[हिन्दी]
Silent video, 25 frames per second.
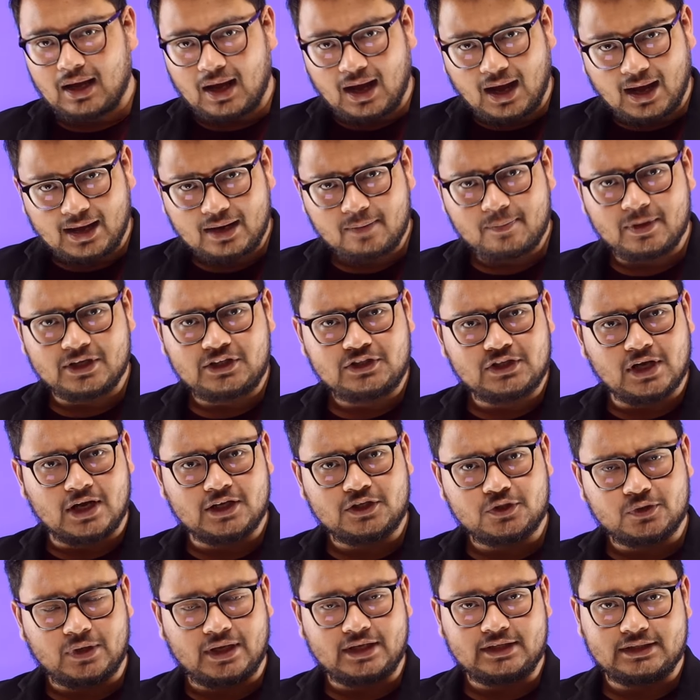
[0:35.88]
हर बच्चा
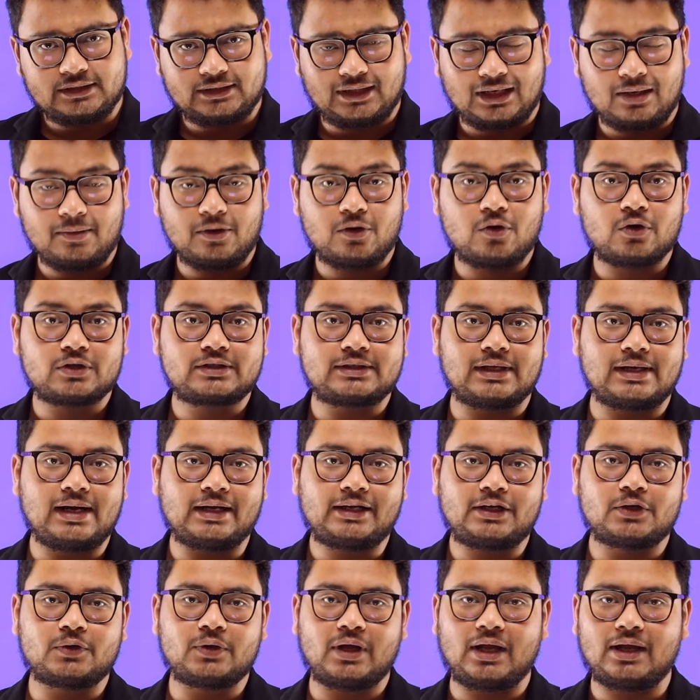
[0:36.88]
जो है जितने भी लोग
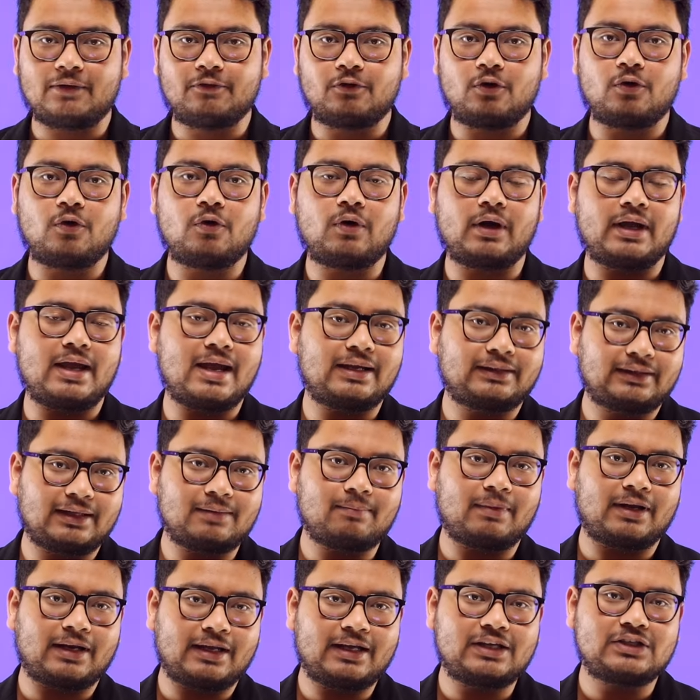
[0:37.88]
सेलेक्ट हुए हैं वो एक
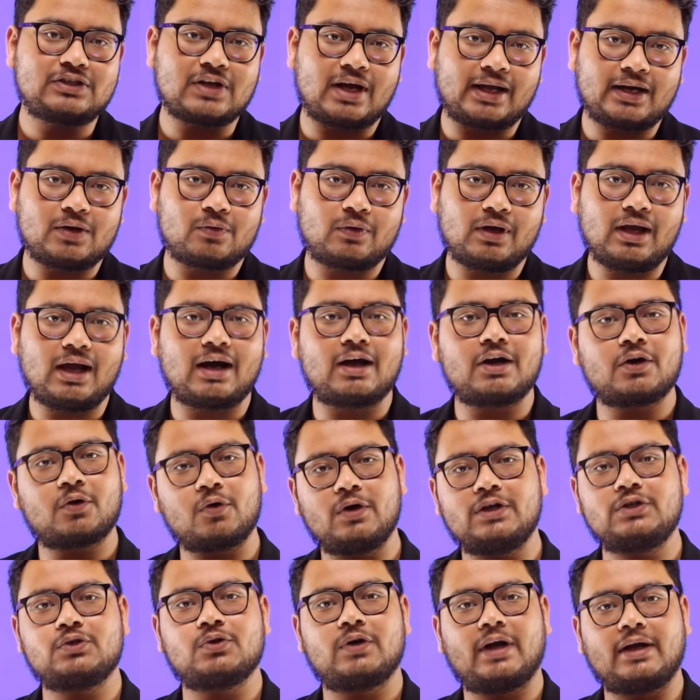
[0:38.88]
दिन में नहीं जा रहे होंगे हर
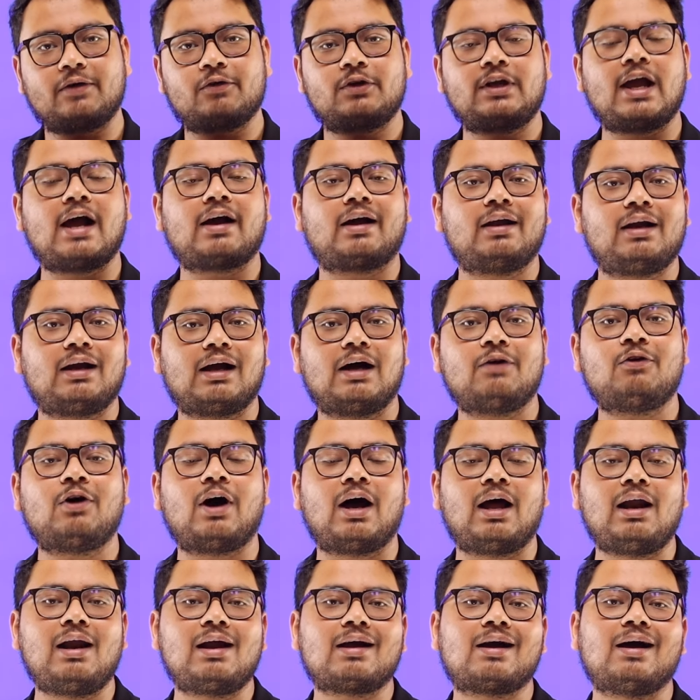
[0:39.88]
कोई जो है क्या करेगा वो
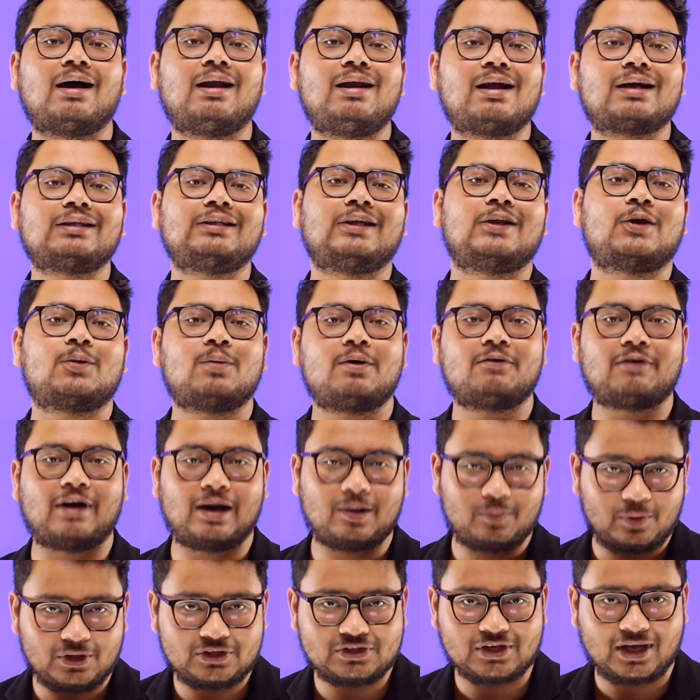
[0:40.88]
अलग अलग दिनों में
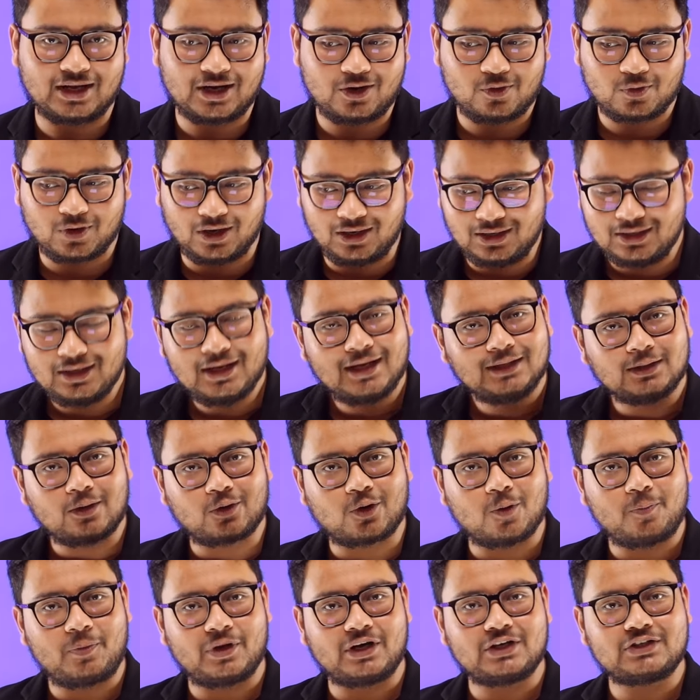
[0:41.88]
वहाँ पे जा रहा होगा तो
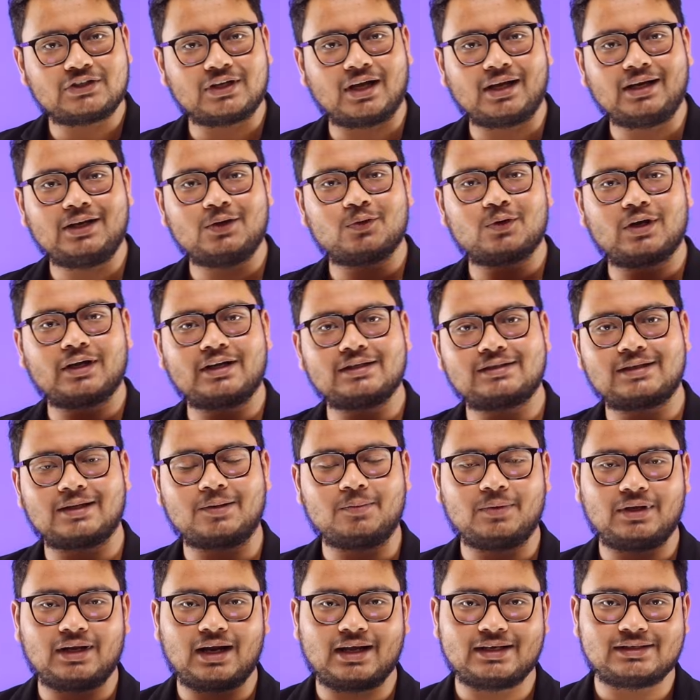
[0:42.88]
आपको परेशान नहीं होना कि
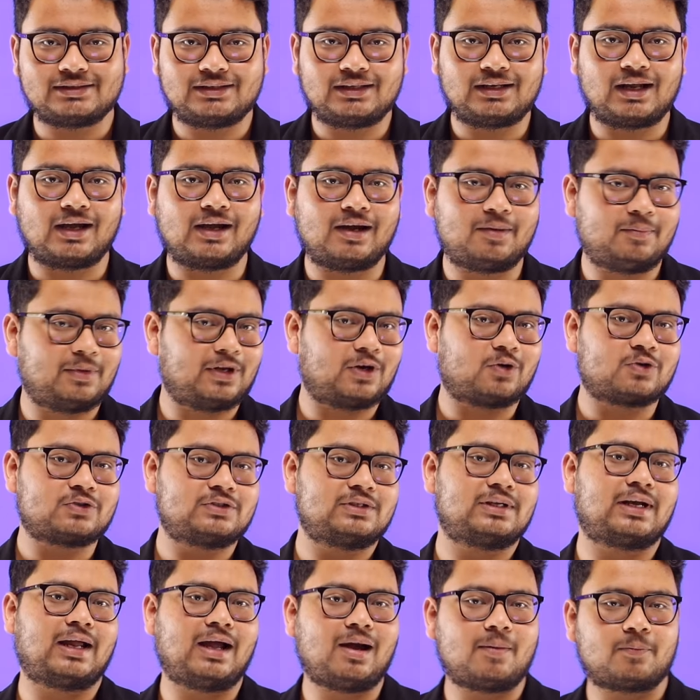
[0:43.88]
सर मेरा इस दिन आया मेरा उस
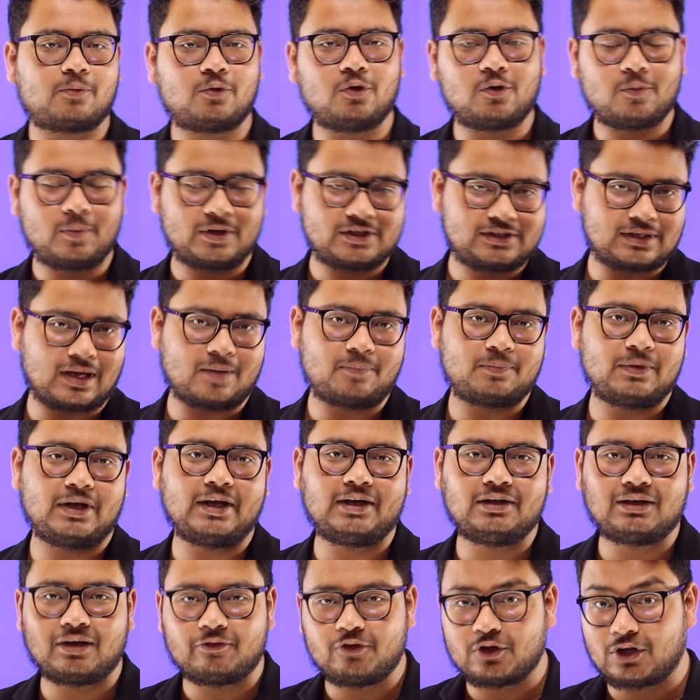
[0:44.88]
दिन आया आपको बस
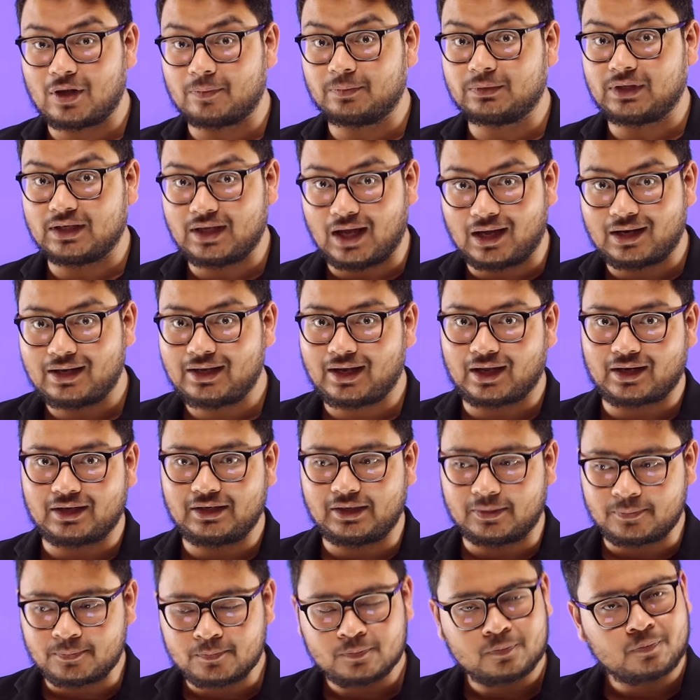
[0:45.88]
अपने इंटरव्यू की अब तैयारी
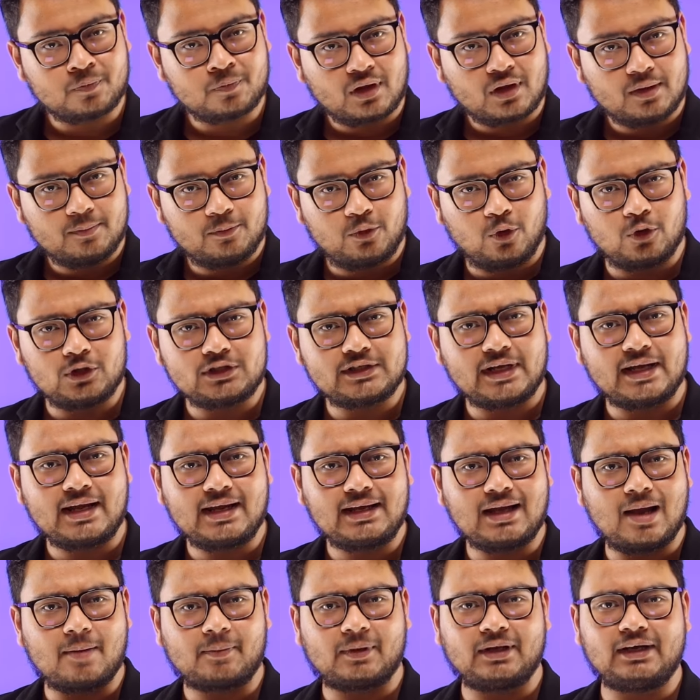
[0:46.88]
करनी है भूल
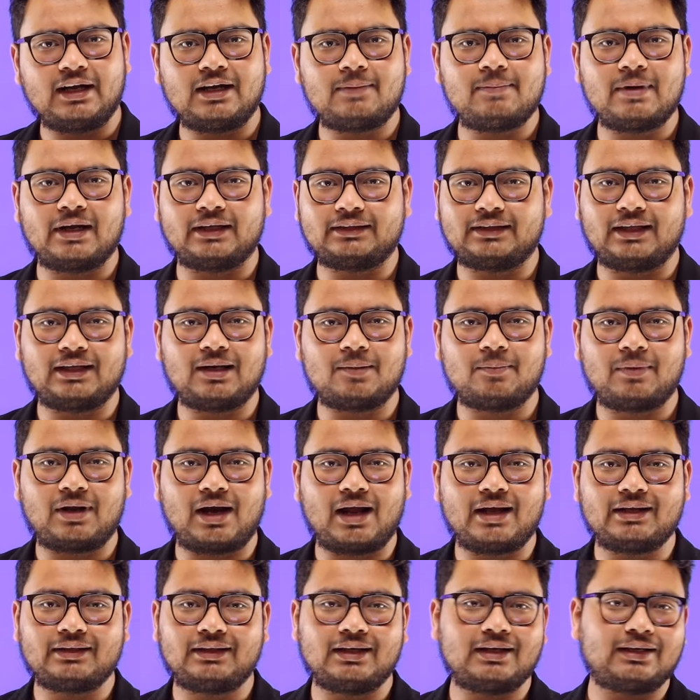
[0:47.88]
जाइए कि आपकी नीट में कितने नंबर
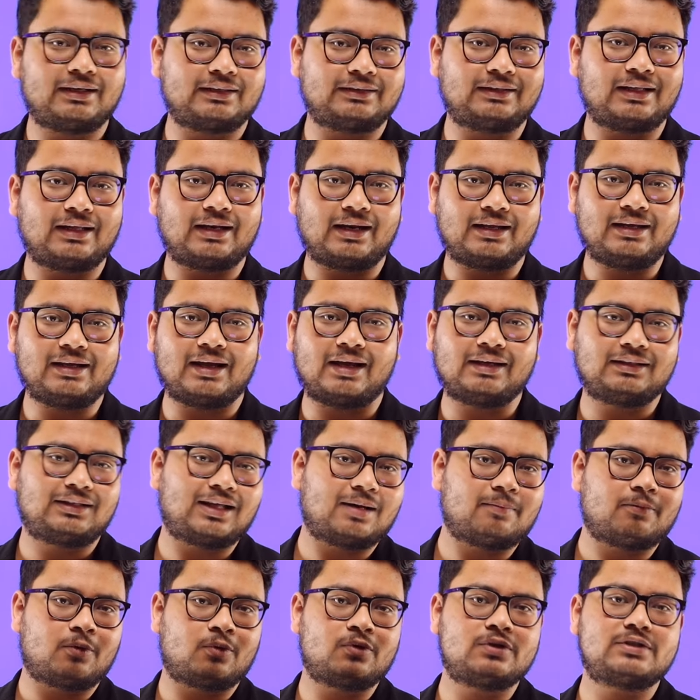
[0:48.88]
आए थे कितने नहीं आए
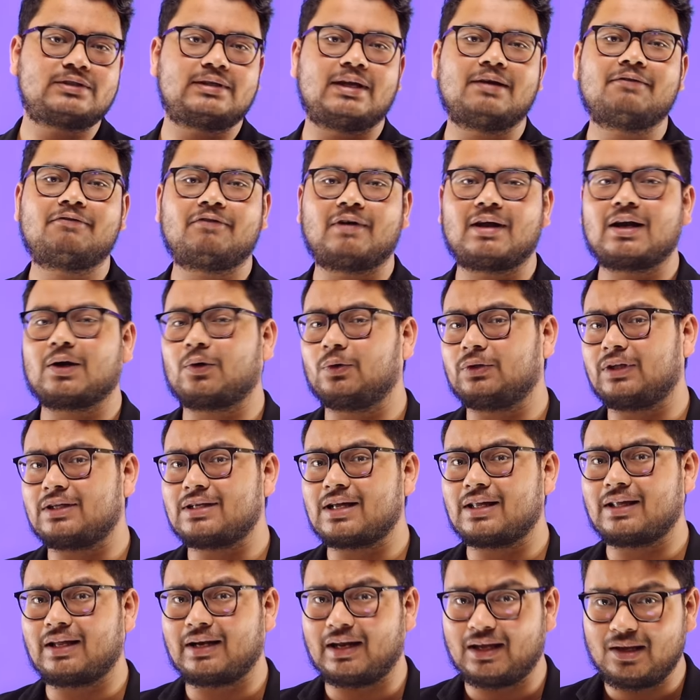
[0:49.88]
थे अब उनसे फ़र्क उतना
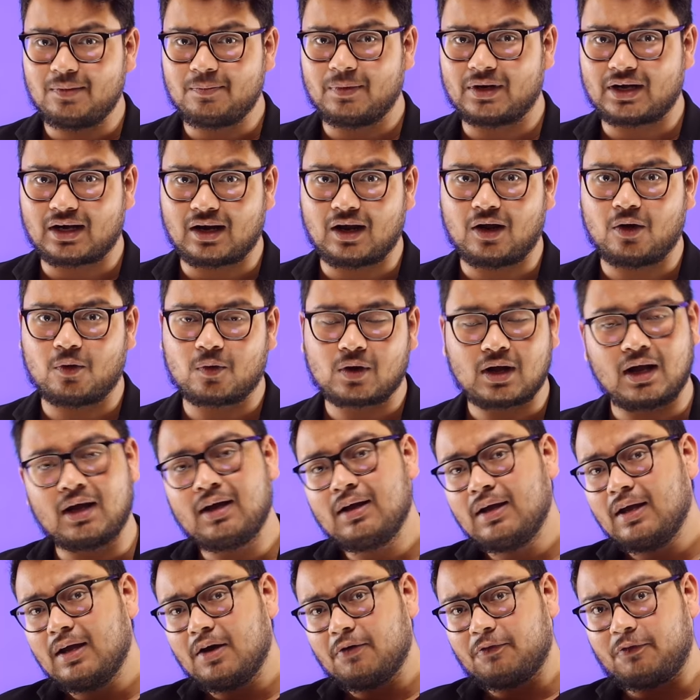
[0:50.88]
ज़्यादा नहीं पड़ रहा होगा
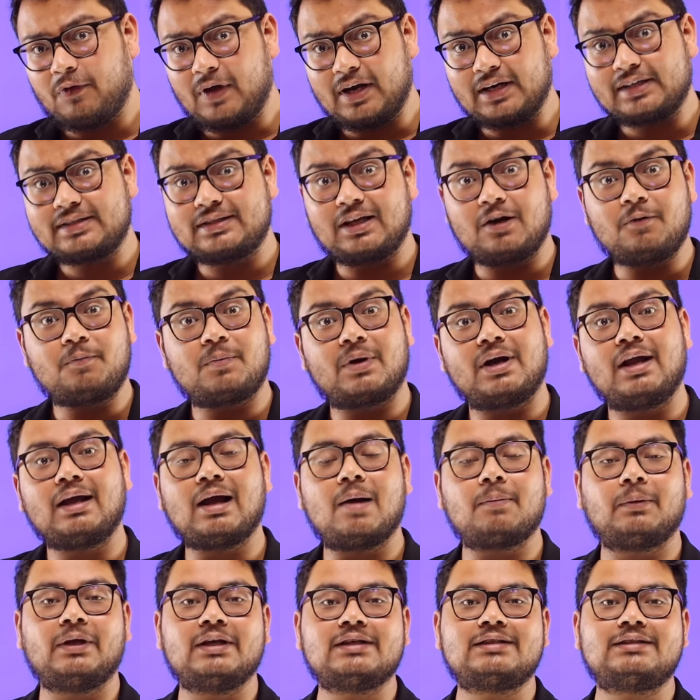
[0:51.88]
फ़र्क सिर्फ
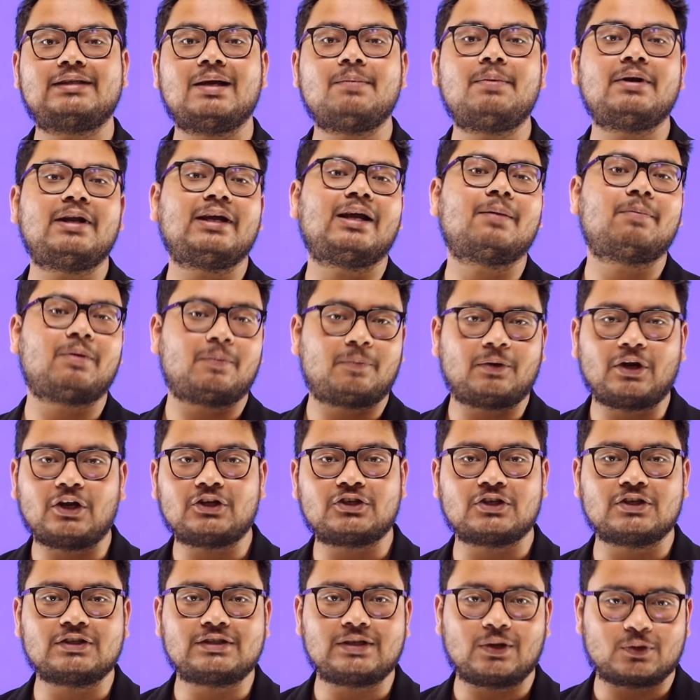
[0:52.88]
पड़ेगा आपकी सी की
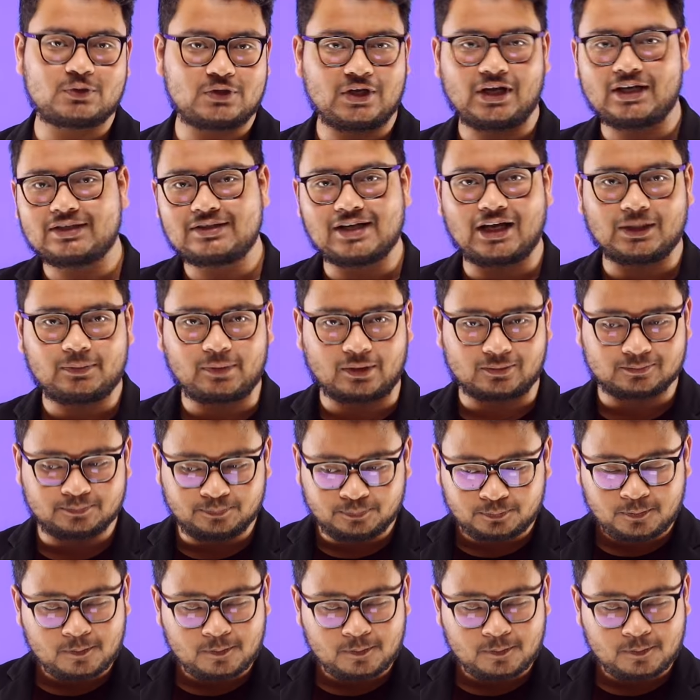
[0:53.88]
प्रिपरेशन से उसी के साथ में